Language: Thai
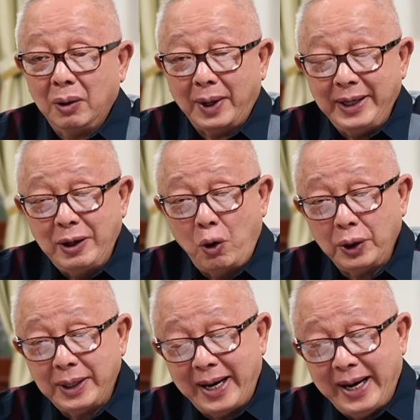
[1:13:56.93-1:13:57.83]
วันนี้คน
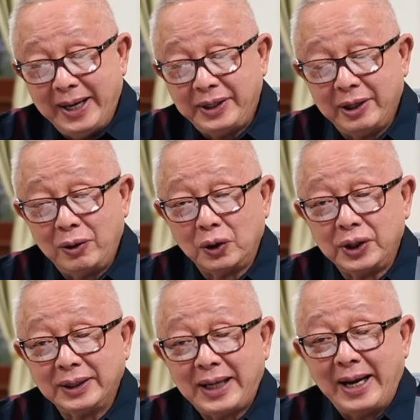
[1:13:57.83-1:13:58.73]
ในเอเชียตะวันออก
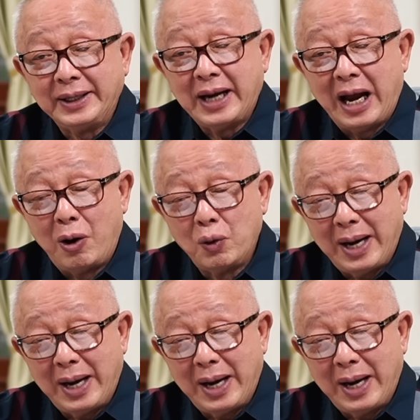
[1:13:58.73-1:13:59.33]
เฉียงใต้จะเอา